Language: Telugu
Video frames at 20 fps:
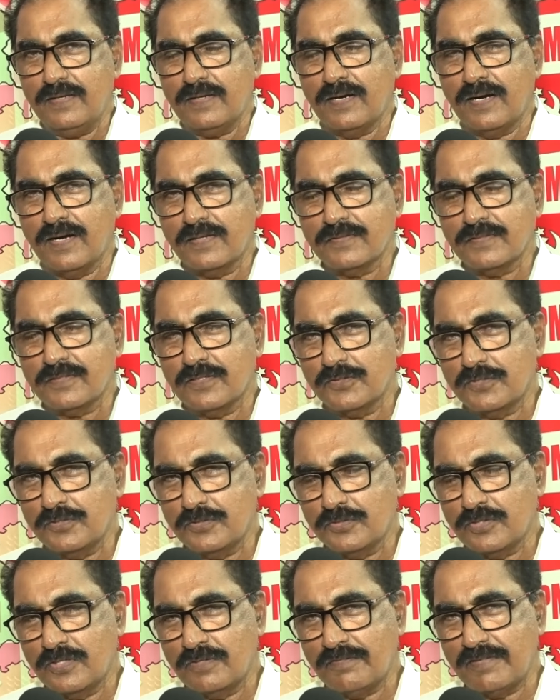కాంగ్రెస్
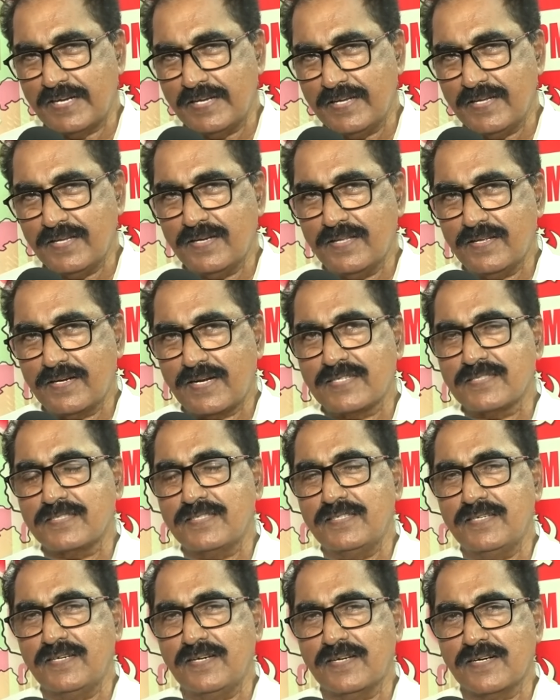అనుసరిస్తున్న వైఖరి
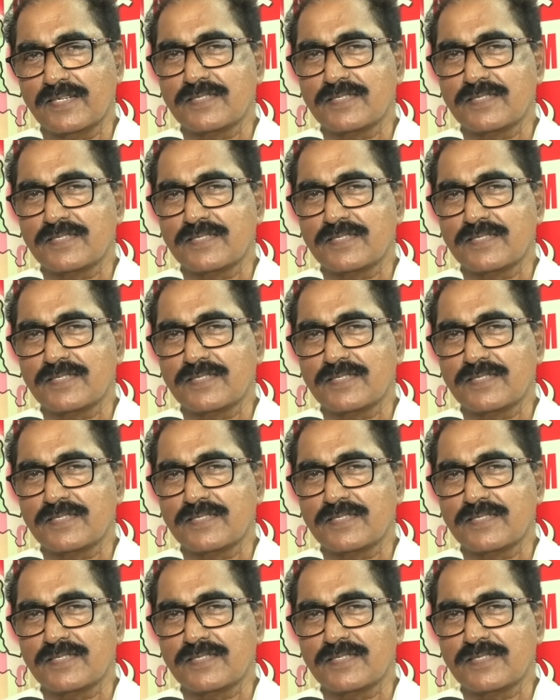రాజకీయంగా